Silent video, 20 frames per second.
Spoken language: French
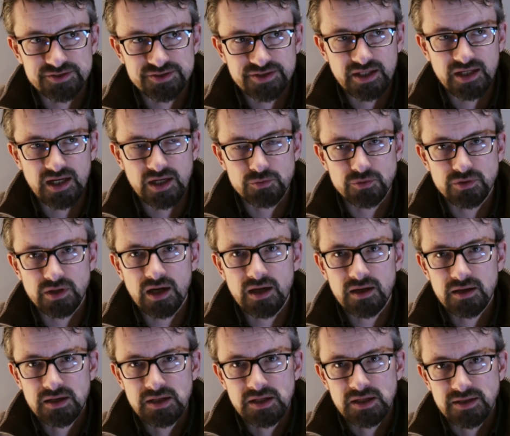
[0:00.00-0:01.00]
Cyril
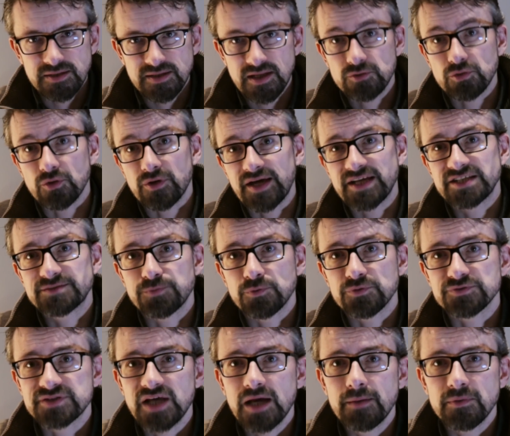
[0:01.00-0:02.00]
Hanouna d'être
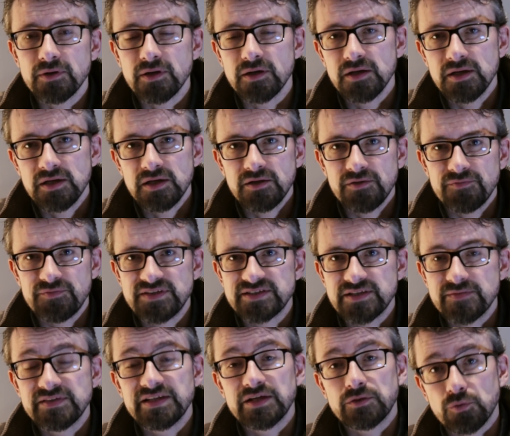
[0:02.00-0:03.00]
responsable
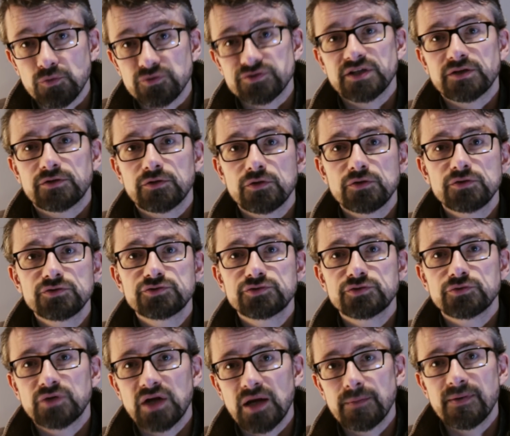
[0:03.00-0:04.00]
vis-à-vis des
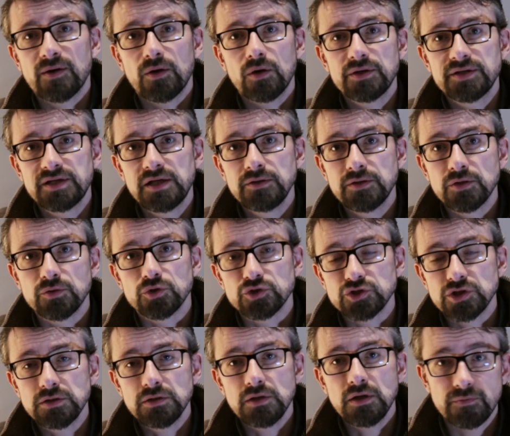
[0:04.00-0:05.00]
conséquences de la parole qu'il donne aux
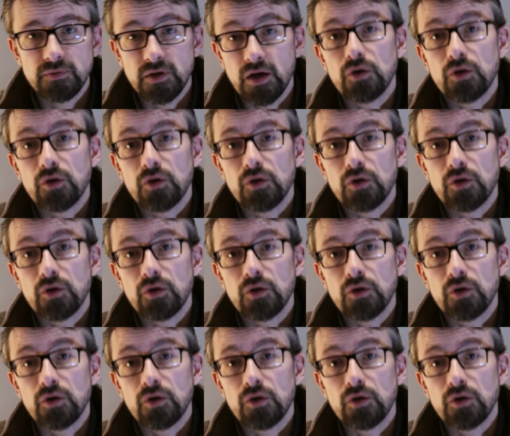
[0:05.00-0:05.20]
gens.